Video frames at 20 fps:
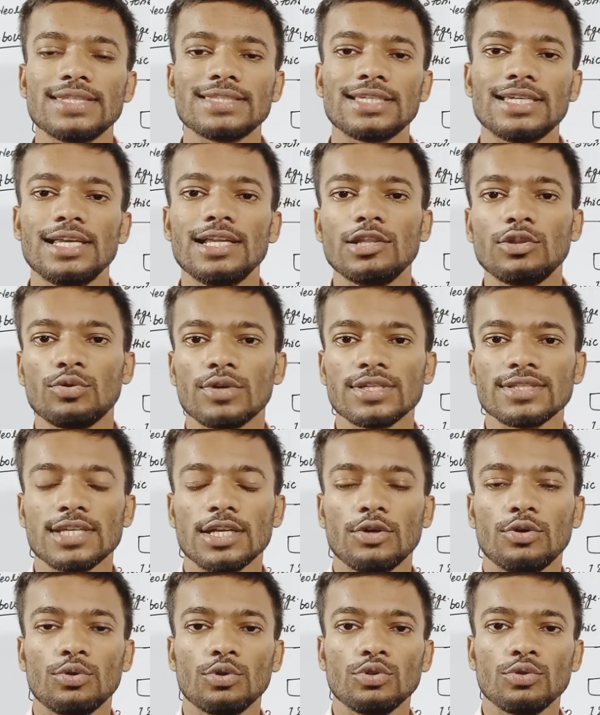स्किल थोड़ा सा
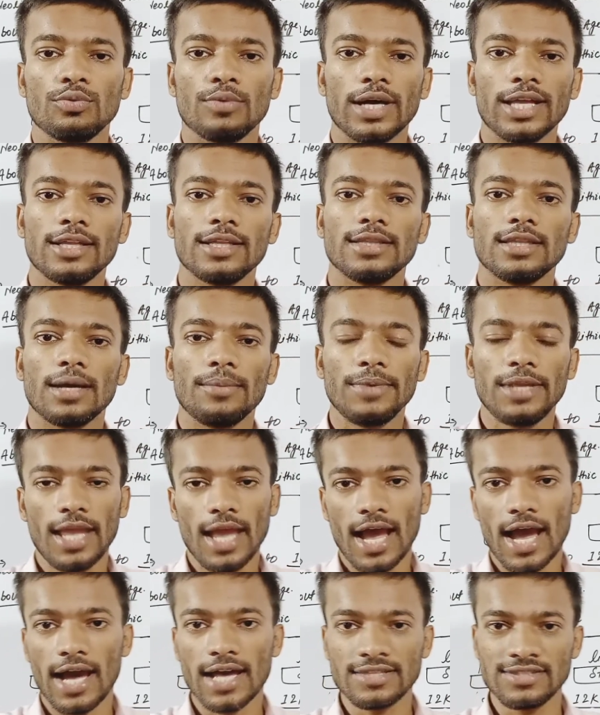ग्रोथ हुआ तब ये
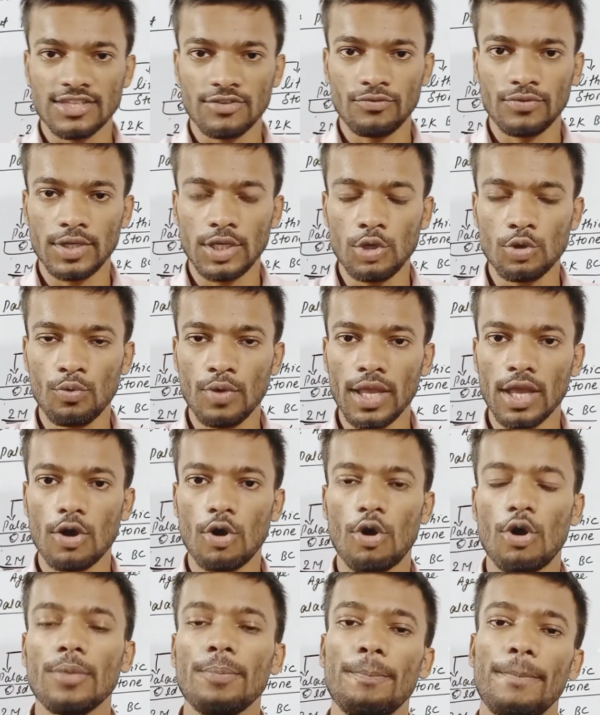हाथ से फ्री हुए और